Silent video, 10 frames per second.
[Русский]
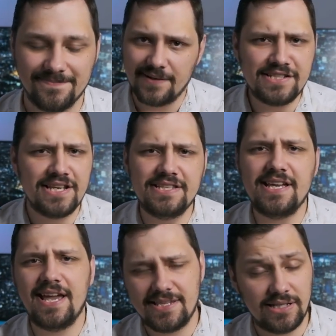И среди
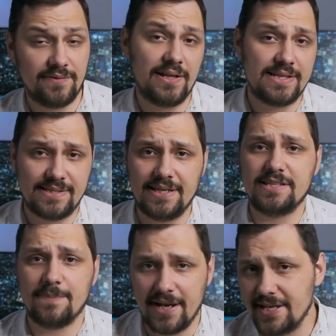этих 12
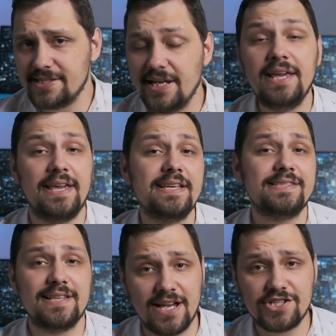испарителей
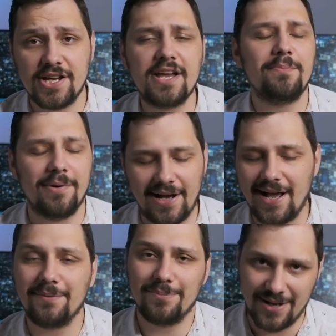есть даже
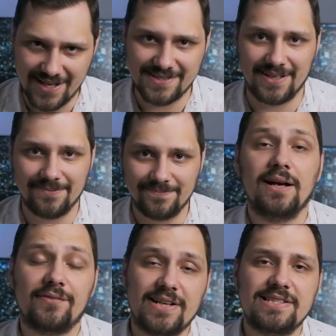РБА-база
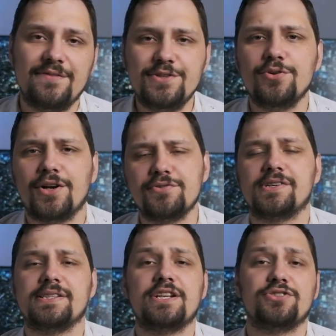конце видео хочу
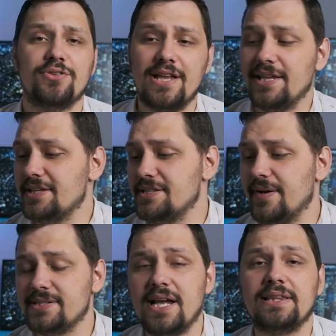сказать, что данный
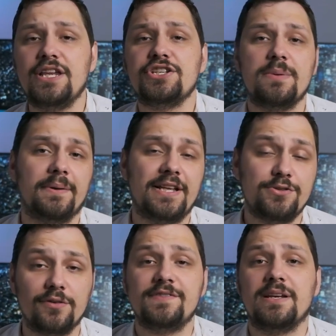девайс отлично
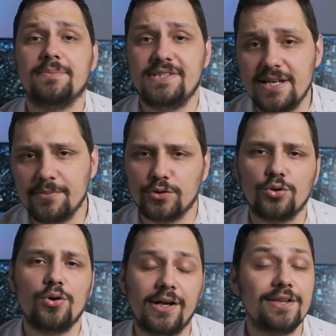подойдет всем тем, кто
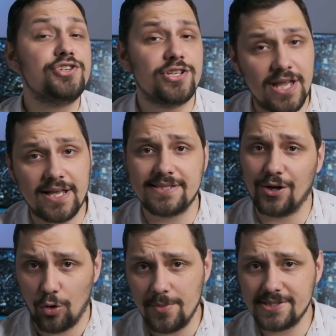только начинает
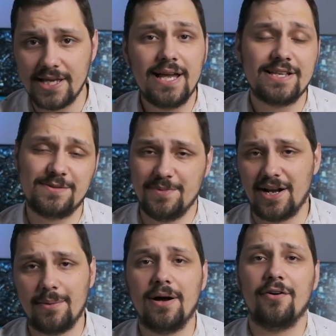знакомиться с
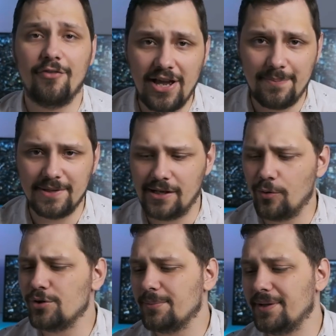миром вейпинга.
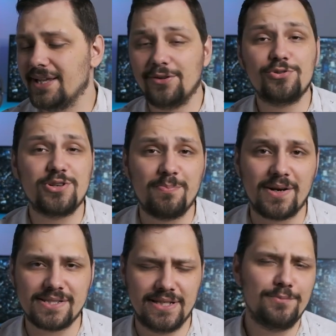Он обладает очень
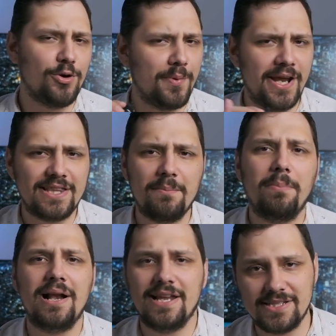простым, но при этом
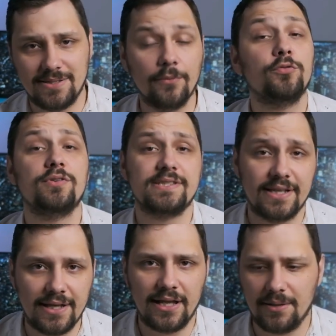полезным
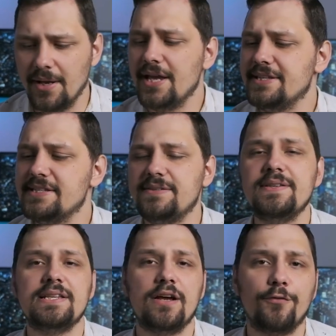функционалом,
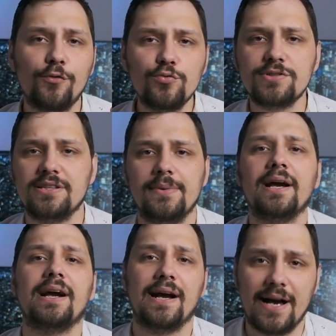действительно вкусными
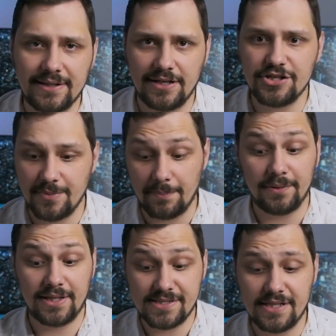картриджами,
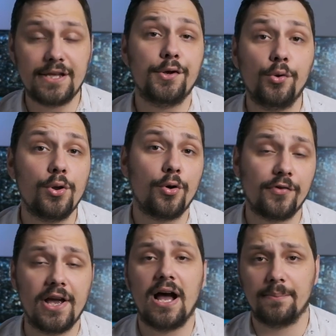полноценной
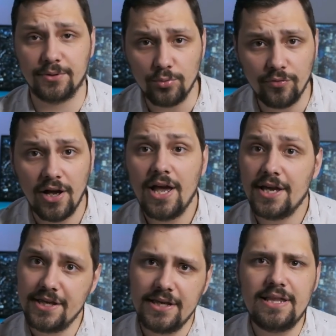регулировкой обдува
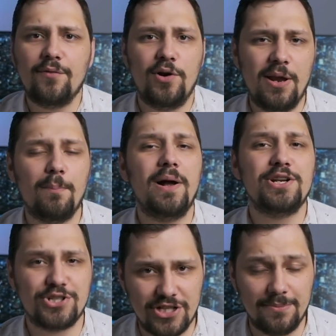и довольно
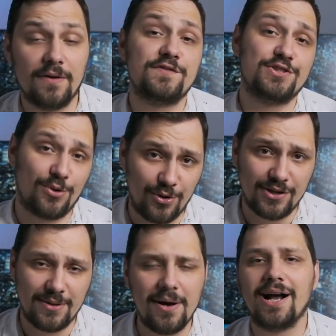большим
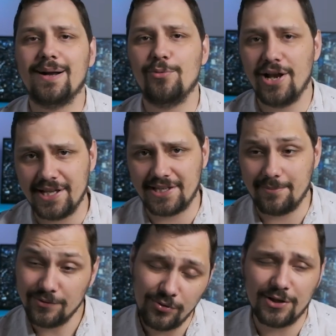встроенным аккумулятором,
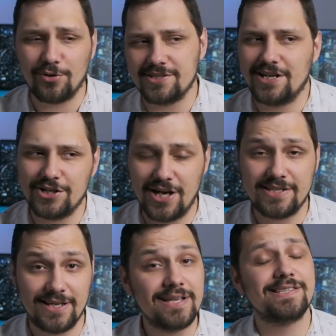ну, который
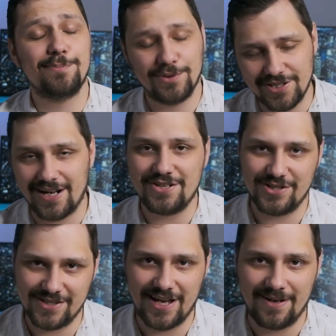заряжается за полтора
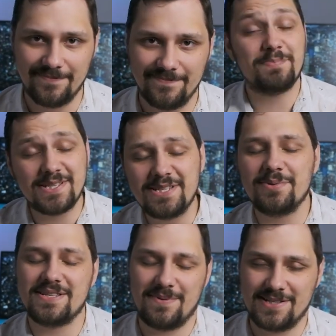часа. Спасибо
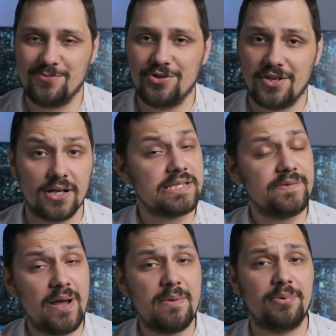за просмотр, с
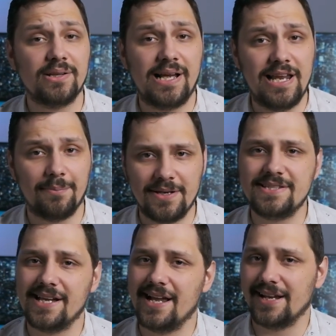вами был Глеб и
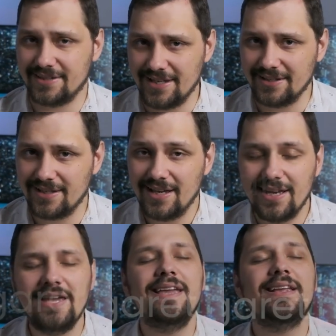сигарет нет,
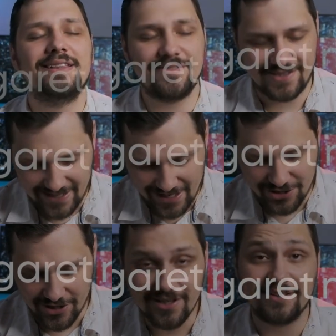и до встречи
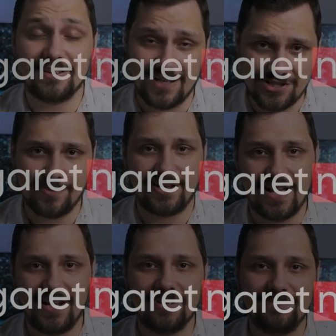на нашем
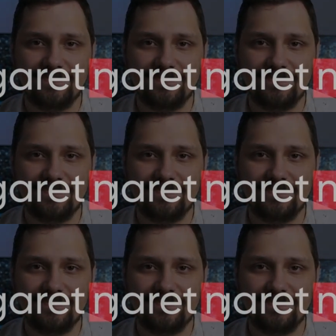канале.